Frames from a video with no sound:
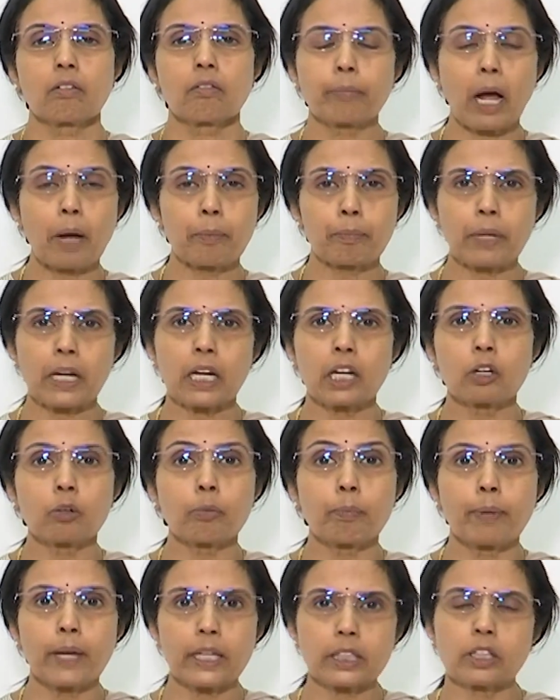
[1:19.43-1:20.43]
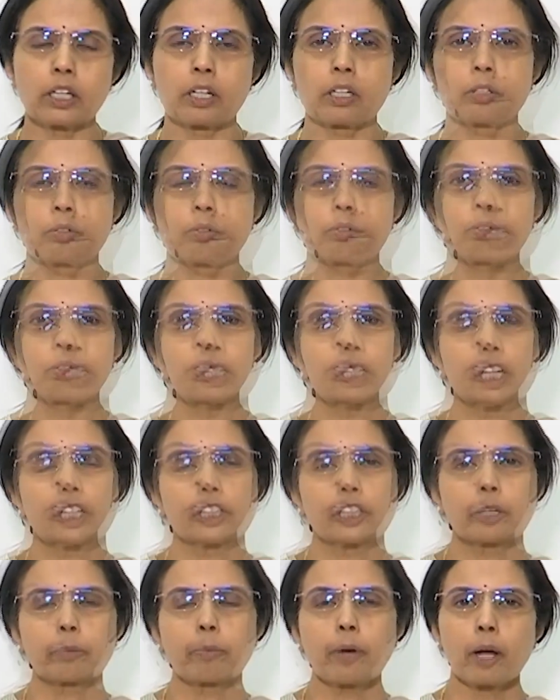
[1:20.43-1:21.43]
మా పిల్లలు బెదరరు
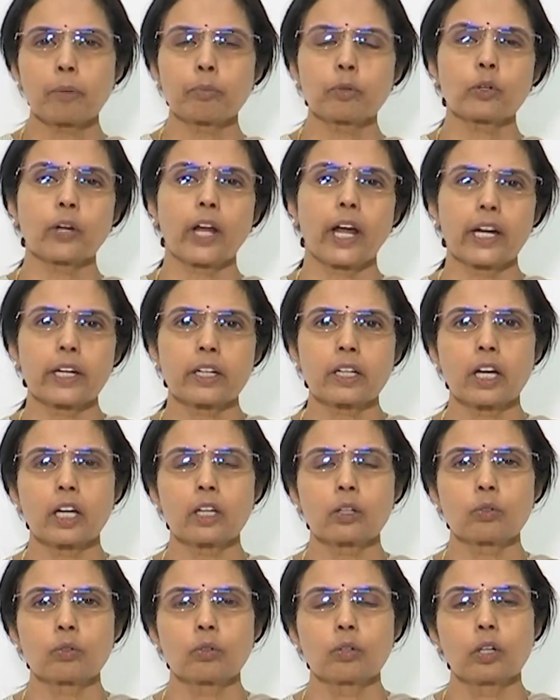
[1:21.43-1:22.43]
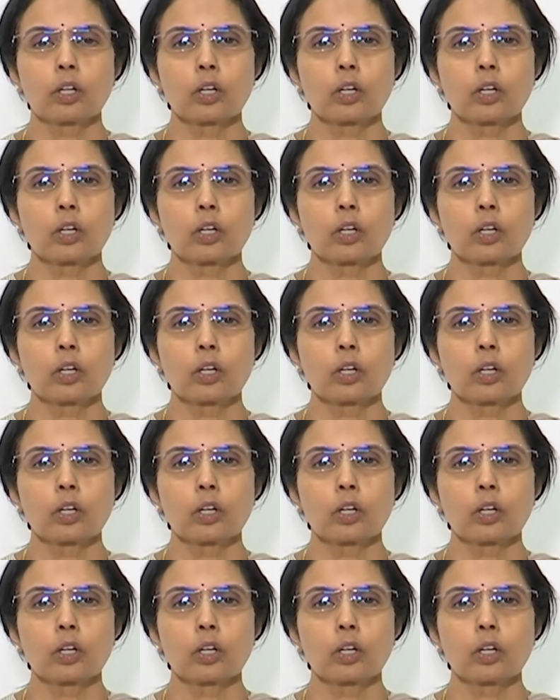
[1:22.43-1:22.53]
చంద్రబాబు నాయుడు గారు